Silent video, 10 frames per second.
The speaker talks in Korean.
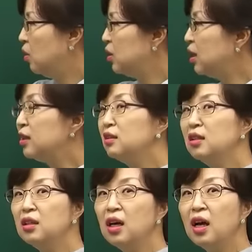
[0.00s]
어디 가는
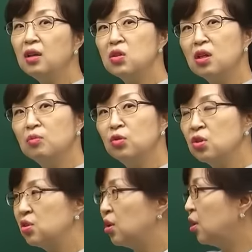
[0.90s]
길이야? 여자가
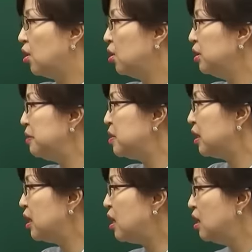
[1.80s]
물었어요.
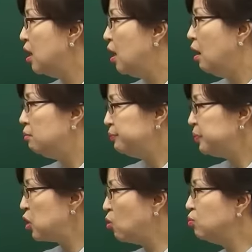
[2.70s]
남자가
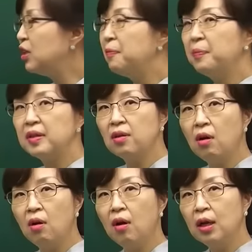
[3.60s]
음, 정문
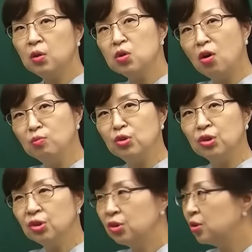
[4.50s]
앞에서 학교
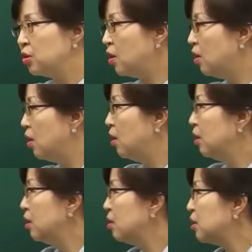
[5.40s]
정문, 그죠?
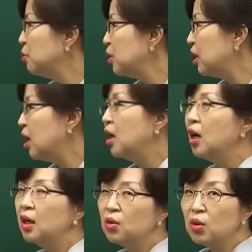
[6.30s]
이렇게 보니까
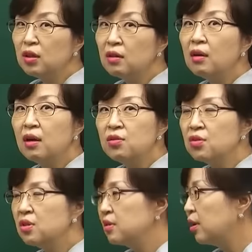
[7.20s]
아, 학교인 걸 알
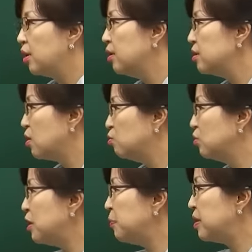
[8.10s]
수 있어요.
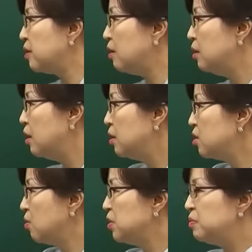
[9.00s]
정문 앞에서
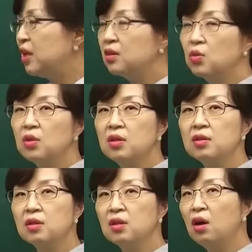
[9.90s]
점심 약속이
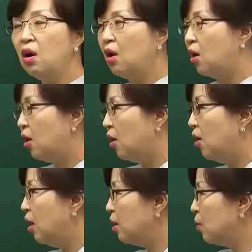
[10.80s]
있어서
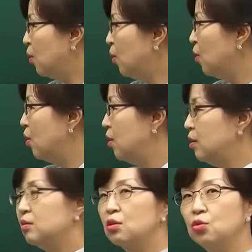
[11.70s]
하고
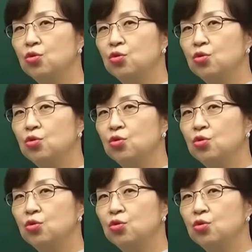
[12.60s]
여기서